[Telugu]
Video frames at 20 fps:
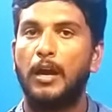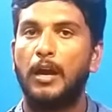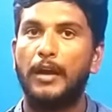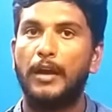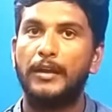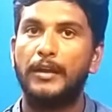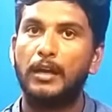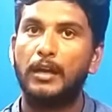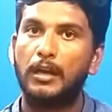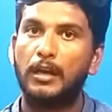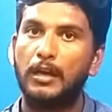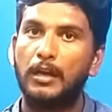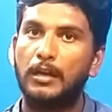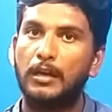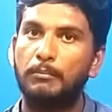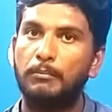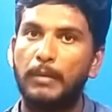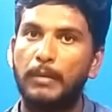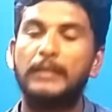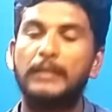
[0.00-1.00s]
ఆ యొక్క
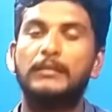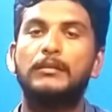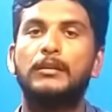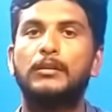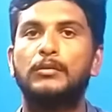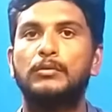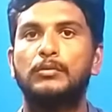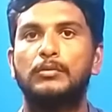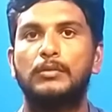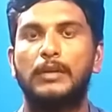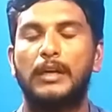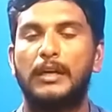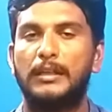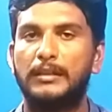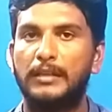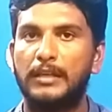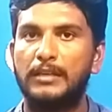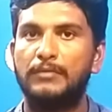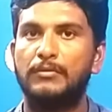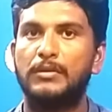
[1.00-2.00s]
భర్తకు ఆ
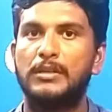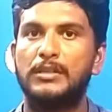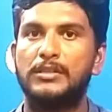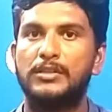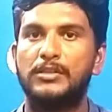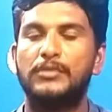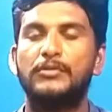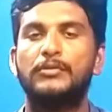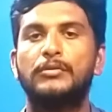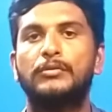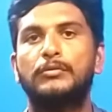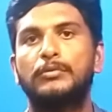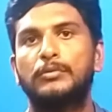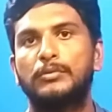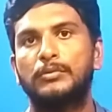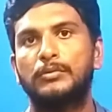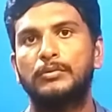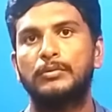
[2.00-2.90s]
దైవజనుడికు